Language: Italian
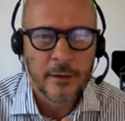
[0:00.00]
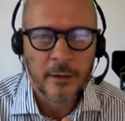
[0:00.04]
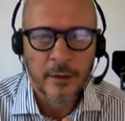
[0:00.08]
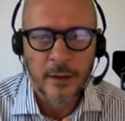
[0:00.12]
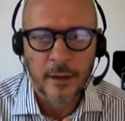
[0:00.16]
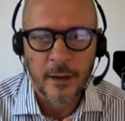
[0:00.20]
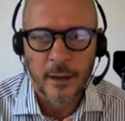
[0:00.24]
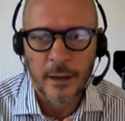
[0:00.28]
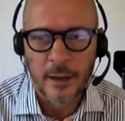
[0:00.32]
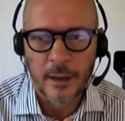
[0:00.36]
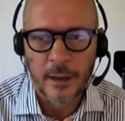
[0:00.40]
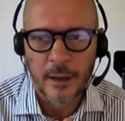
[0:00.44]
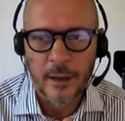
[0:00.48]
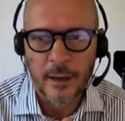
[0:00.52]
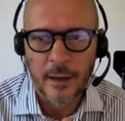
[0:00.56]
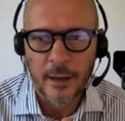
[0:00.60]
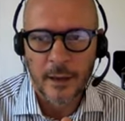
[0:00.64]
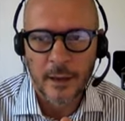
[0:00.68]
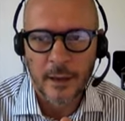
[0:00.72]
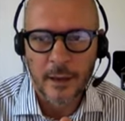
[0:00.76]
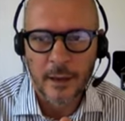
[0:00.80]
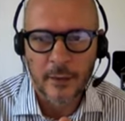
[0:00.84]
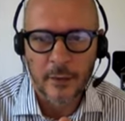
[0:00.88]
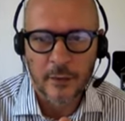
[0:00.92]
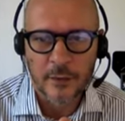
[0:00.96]
eh,
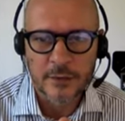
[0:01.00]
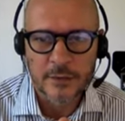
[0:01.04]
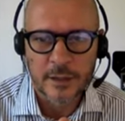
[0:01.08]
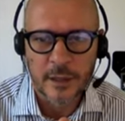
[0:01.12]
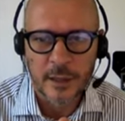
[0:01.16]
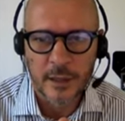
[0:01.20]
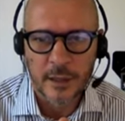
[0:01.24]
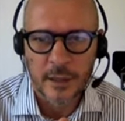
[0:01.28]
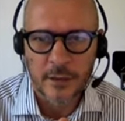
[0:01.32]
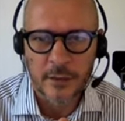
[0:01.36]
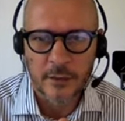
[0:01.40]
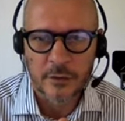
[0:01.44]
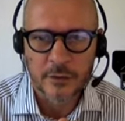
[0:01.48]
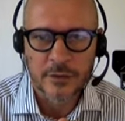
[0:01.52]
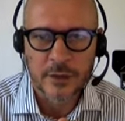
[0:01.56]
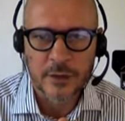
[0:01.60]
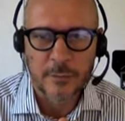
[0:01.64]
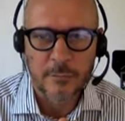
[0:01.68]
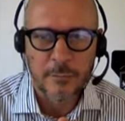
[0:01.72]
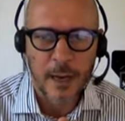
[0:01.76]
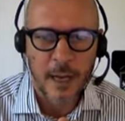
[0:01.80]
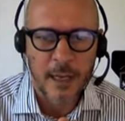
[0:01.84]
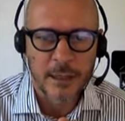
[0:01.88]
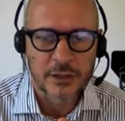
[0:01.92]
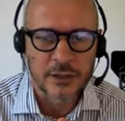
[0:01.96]
la, nostra, la, nostra,
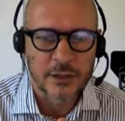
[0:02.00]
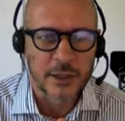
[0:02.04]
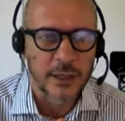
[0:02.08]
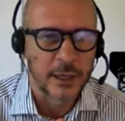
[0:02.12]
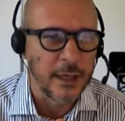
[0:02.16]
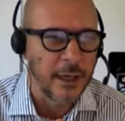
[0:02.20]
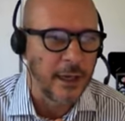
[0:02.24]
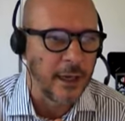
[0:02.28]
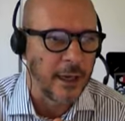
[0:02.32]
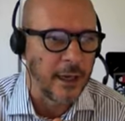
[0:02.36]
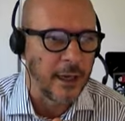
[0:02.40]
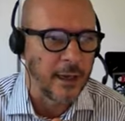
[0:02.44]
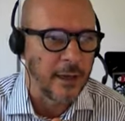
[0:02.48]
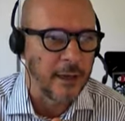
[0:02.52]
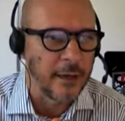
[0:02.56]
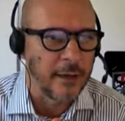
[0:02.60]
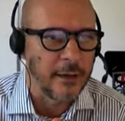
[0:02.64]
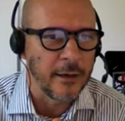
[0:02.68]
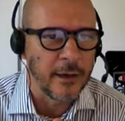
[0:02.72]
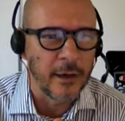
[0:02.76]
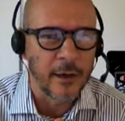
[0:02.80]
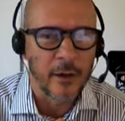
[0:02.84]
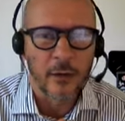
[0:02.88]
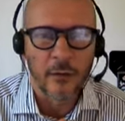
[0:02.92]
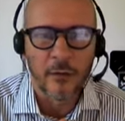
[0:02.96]
immagine che eh,
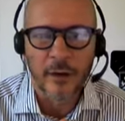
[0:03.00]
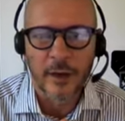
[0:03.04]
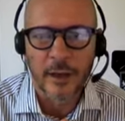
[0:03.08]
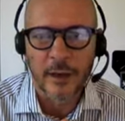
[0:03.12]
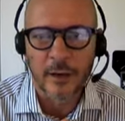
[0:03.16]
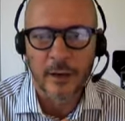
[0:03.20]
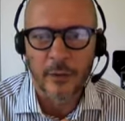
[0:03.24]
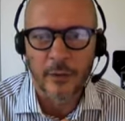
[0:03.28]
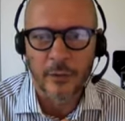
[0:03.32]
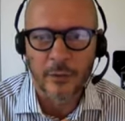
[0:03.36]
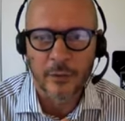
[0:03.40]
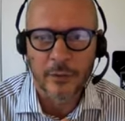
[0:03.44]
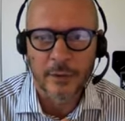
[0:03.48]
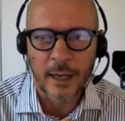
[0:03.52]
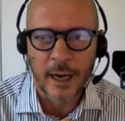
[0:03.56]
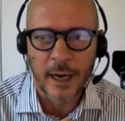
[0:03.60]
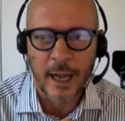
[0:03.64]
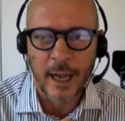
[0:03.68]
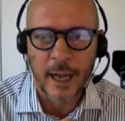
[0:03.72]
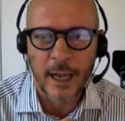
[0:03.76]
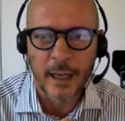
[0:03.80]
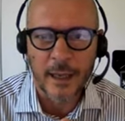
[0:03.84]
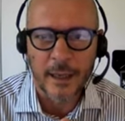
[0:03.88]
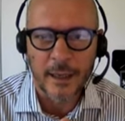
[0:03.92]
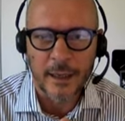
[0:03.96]
nel governo
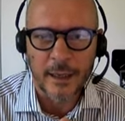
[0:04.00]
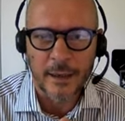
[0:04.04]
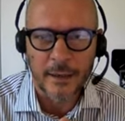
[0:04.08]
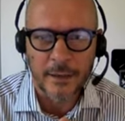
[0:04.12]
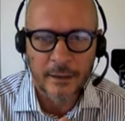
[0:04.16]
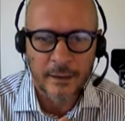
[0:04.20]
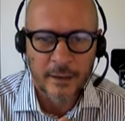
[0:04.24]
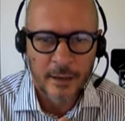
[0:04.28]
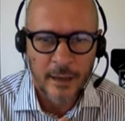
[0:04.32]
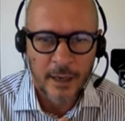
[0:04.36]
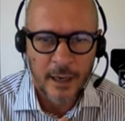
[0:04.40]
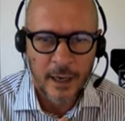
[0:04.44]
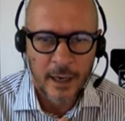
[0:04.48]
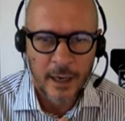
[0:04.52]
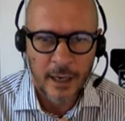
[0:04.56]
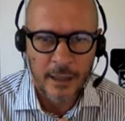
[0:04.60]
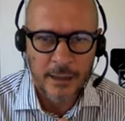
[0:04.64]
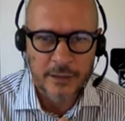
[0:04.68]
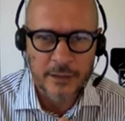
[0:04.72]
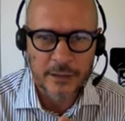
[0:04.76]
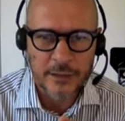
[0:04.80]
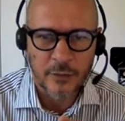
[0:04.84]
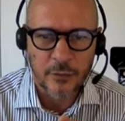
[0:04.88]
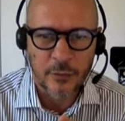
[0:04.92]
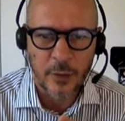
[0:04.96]
Draghi ha
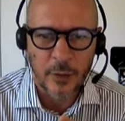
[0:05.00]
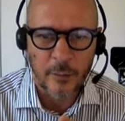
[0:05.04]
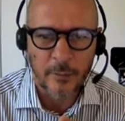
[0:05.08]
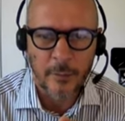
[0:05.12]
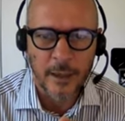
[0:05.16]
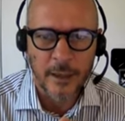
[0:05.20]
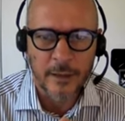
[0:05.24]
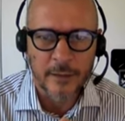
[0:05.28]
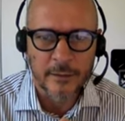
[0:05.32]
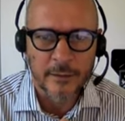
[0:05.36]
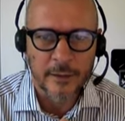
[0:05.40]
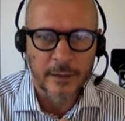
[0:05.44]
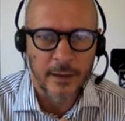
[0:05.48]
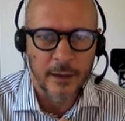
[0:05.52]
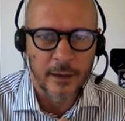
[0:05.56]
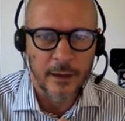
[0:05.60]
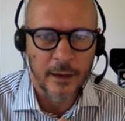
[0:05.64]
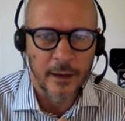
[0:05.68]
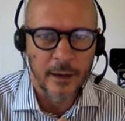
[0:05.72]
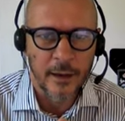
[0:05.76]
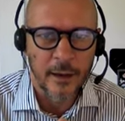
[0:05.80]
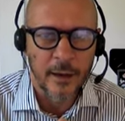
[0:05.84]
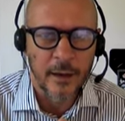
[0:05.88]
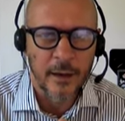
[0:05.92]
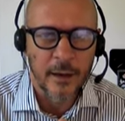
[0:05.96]
sicuramente
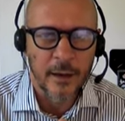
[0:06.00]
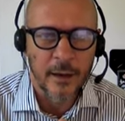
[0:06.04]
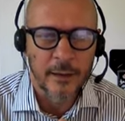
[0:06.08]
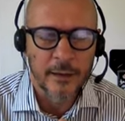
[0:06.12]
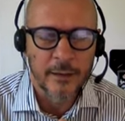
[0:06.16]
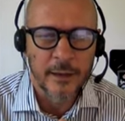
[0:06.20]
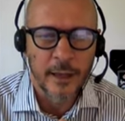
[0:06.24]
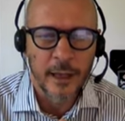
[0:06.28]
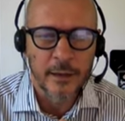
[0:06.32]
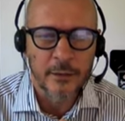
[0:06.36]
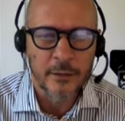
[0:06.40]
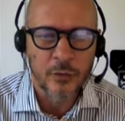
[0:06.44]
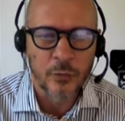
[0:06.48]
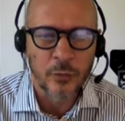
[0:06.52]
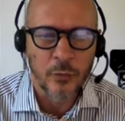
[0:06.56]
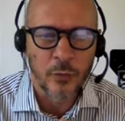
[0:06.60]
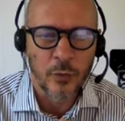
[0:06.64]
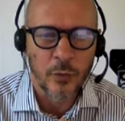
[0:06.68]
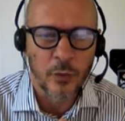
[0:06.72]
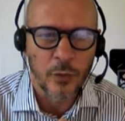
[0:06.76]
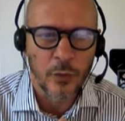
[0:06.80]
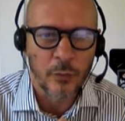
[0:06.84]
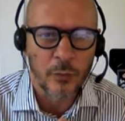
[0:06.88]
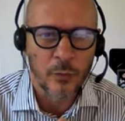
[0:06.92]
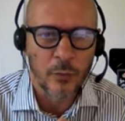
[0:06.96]
eh, dato un,
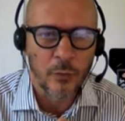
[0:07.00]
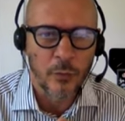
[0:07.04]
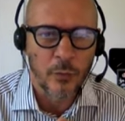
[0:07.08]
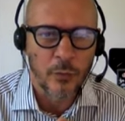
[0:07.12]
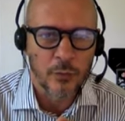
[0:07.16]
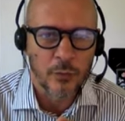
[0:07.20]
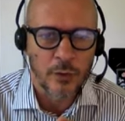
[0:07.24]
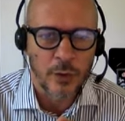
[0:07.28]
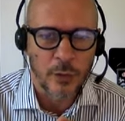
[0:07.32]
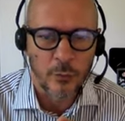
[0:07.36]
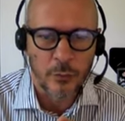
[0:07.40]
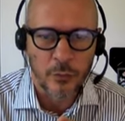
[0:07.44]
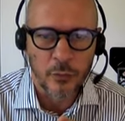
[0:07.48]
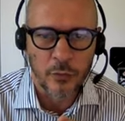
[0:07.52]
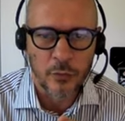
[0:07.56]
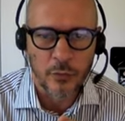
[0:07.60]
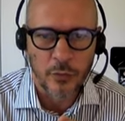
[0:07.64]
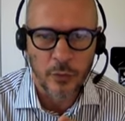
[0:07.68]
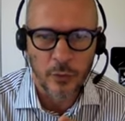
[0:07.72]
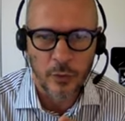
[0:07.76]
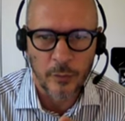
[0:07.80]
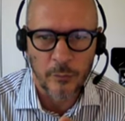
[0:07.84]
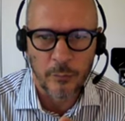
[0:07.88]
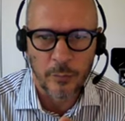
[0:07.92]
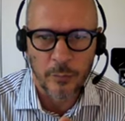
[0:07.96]
un,
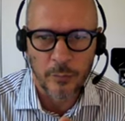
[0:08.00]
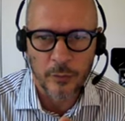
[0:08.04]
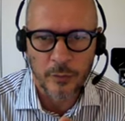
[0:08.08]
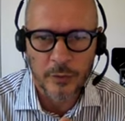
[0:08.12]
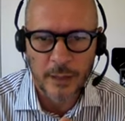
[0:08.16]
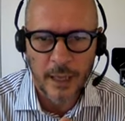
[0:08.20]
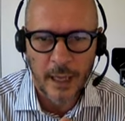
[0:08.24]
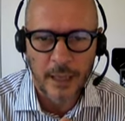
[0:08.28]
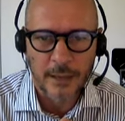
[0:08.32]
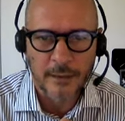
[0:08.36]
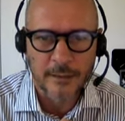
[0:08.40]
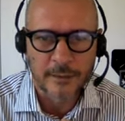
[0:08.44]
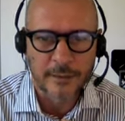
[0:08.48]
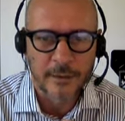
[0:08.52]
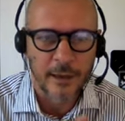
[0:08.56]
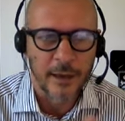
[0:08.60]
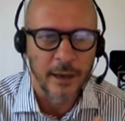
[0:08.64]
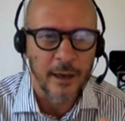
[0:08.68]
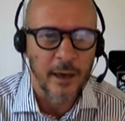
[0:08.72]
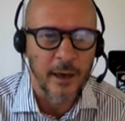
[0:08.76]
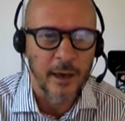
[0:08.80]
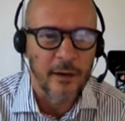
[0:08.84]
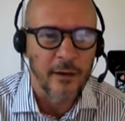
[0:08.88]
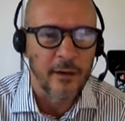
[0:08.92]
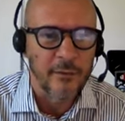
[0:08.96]
contributo importante
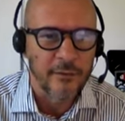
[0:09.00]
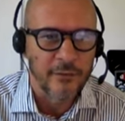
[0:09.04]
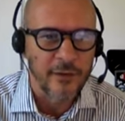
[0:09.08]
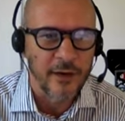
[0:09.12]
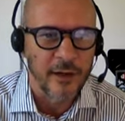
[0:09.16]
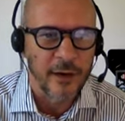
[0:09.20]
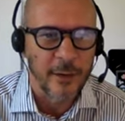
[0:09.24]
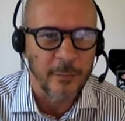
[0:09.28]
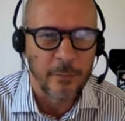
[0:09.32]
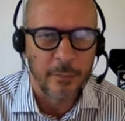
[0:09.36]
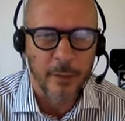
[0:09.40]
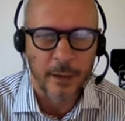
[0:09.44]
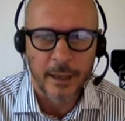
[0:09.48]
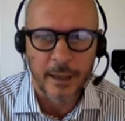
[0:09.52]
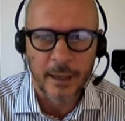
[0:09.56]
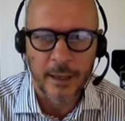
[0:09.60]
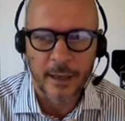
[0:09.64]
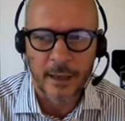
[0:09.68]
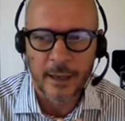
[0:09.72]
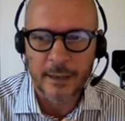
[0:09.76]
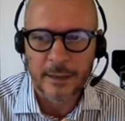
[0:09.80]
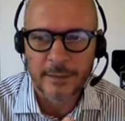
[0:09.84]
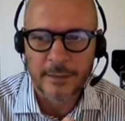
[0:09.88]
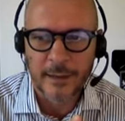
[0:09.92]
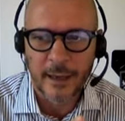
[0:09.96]
a far
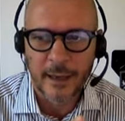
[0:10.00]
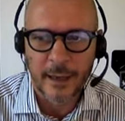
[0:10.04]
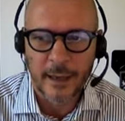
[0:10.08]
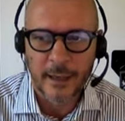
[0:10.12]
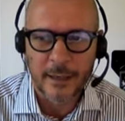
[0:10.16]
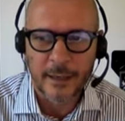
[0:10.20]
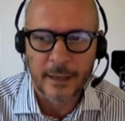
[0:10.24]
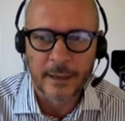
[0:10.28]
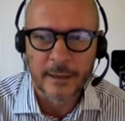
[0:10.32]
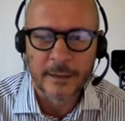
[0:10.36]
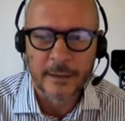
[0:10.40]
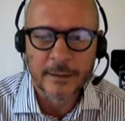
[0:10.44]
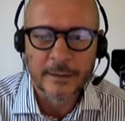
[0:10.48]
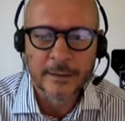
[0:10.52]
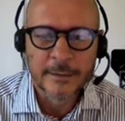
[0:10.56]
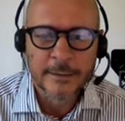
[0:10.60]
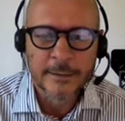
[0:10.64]
apparire l'Italia